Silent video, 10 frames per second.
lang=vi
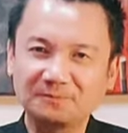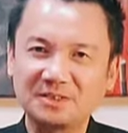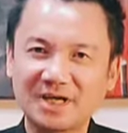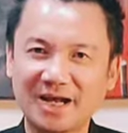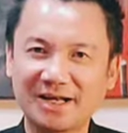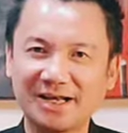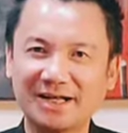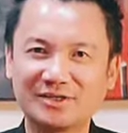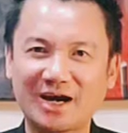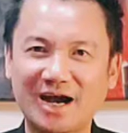trà này
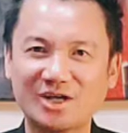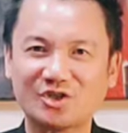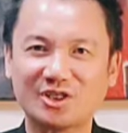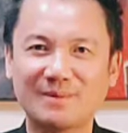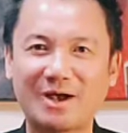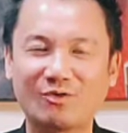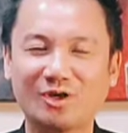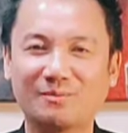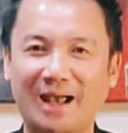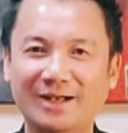là trà Ashitaba của
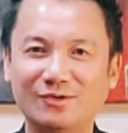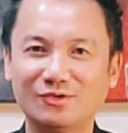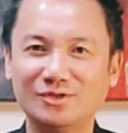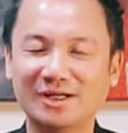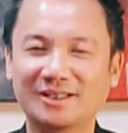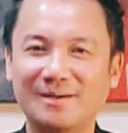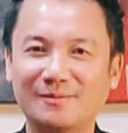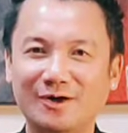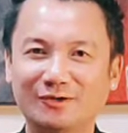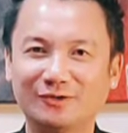Nhật Bản uống rất là
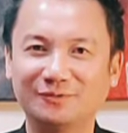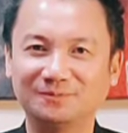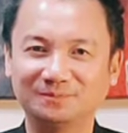thơm ngon luôn